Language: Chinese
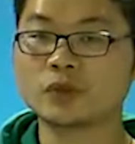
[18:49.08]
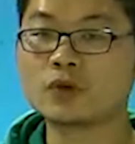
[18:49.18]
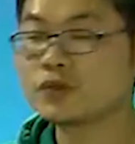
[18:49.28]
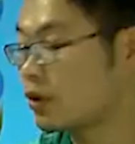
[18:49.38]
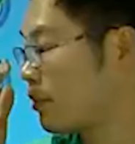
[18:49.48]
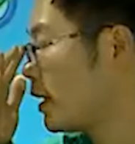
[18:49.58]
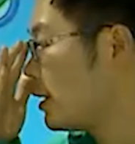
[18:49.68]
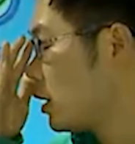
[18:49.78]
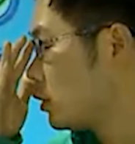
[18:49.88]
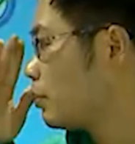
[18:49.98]
同学们
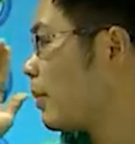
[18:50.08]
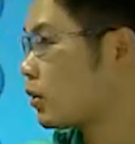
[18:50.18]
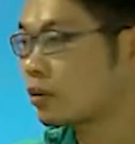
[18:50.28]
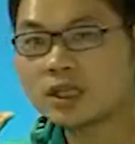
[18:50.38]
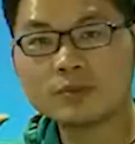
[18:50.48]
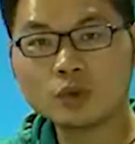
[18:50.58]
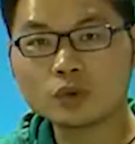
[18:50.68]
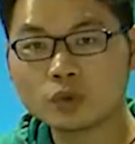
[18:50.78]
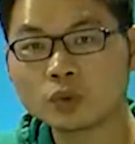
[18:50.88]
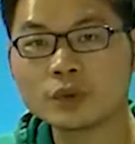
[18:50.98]
把题
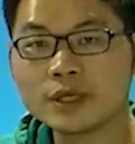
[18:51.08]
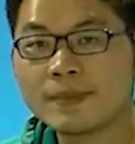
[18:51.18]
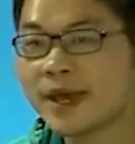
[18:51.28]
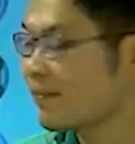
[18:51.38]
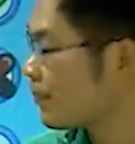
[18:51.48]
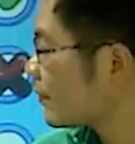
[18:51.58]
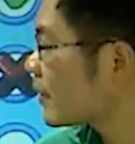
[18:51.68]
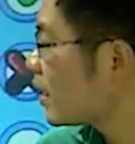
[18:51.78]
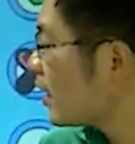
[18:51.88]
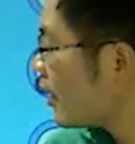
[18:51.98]
目读一遍。
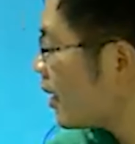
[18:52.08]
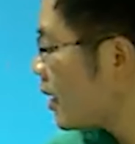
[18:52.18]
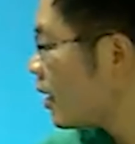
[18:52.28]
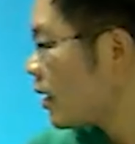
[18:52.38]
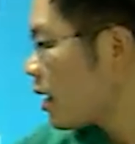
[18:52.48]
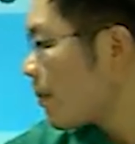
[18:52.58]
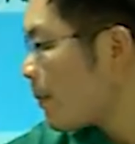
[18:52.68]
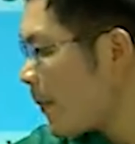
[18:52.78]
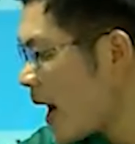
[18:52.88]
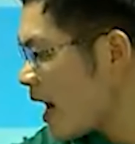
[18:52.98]

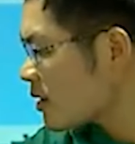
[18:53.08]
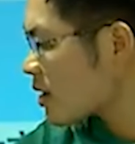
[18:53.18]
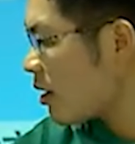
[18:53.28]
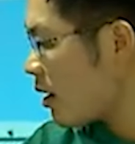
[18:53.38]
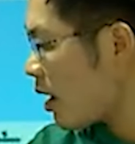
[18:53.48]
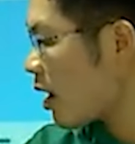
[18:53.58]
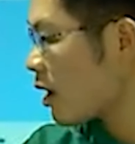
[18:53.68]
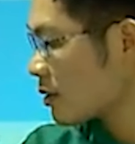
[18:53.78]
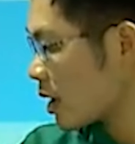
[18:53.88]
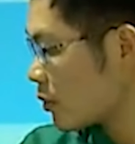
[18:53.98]
八乘
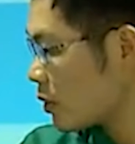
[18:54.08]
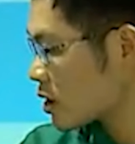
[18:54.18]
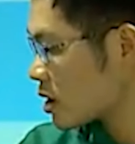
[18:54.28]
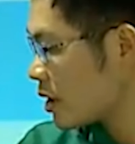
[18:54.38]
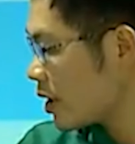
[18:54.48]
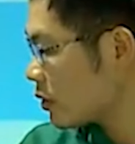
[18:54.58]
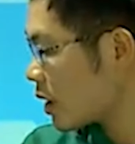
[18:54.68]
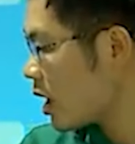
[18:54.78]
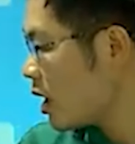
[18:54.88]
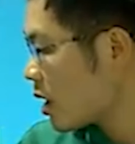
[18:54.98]
二等于十六
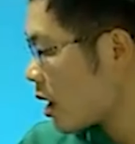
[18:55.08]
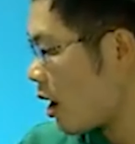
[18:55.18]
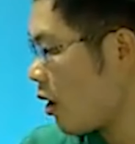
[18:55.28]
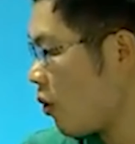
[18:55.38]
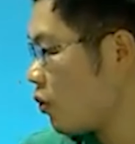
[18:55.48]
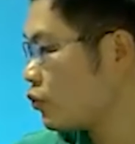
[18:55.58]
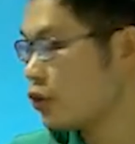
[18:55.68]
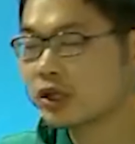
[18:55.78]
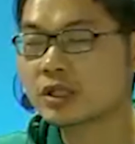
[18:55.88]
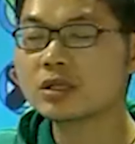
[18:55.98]
的口
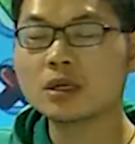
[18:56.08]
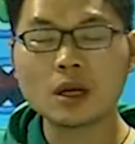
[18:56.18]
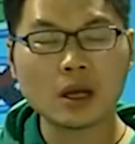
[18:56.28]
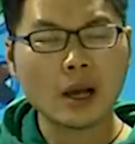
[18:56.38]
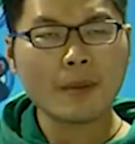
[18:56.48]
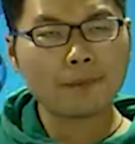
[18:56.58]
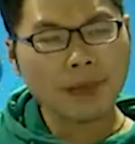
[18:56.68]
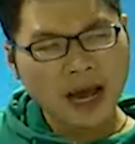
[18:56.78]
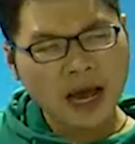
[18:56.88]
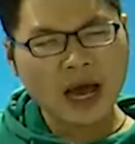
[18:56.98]
诀是“
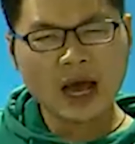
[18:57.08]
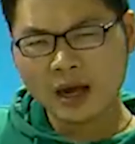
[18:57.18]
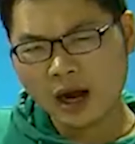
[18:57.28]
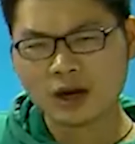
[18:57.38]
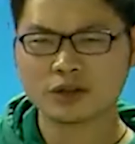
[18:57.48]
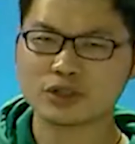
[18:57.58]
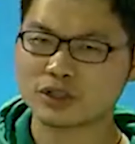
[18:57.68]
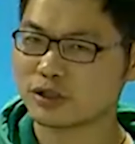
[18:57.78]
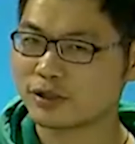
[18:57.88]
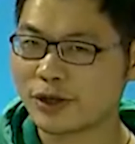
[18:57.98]
八二
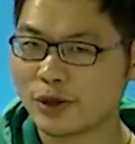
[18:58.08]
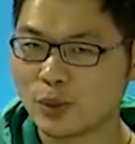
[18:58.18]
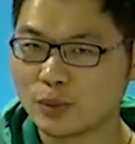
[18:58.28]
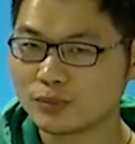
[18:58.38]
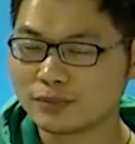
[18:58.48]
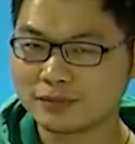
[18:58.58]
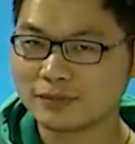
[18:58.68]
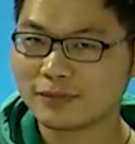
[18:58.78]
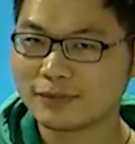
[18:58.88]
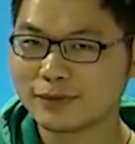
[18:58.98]
十
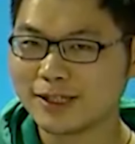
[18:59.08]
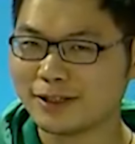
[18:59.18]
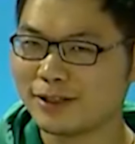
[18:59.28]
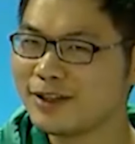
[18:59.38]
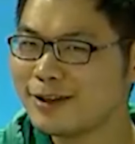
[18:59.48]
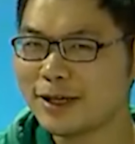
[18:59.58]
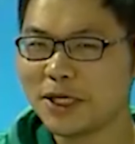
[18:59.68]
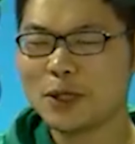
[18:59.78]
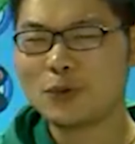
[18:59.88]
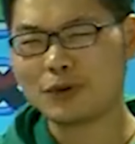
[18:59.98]
六”。诶，
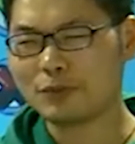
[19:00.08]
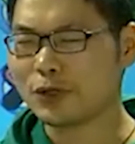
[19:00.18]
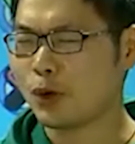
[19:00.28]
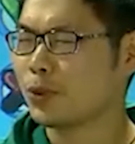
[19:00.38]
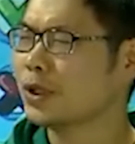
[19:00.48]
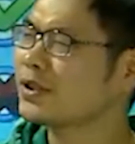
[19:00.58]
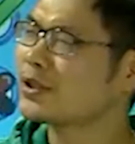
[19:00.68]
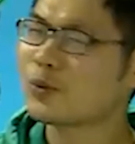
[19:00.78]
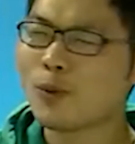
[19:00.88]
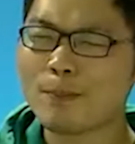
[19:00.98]
我们有没有
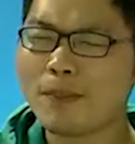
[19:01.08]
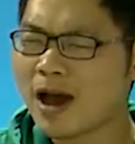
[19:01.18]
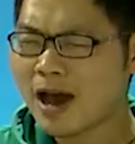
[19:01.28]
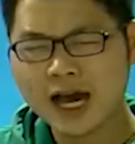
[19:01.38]
听过“八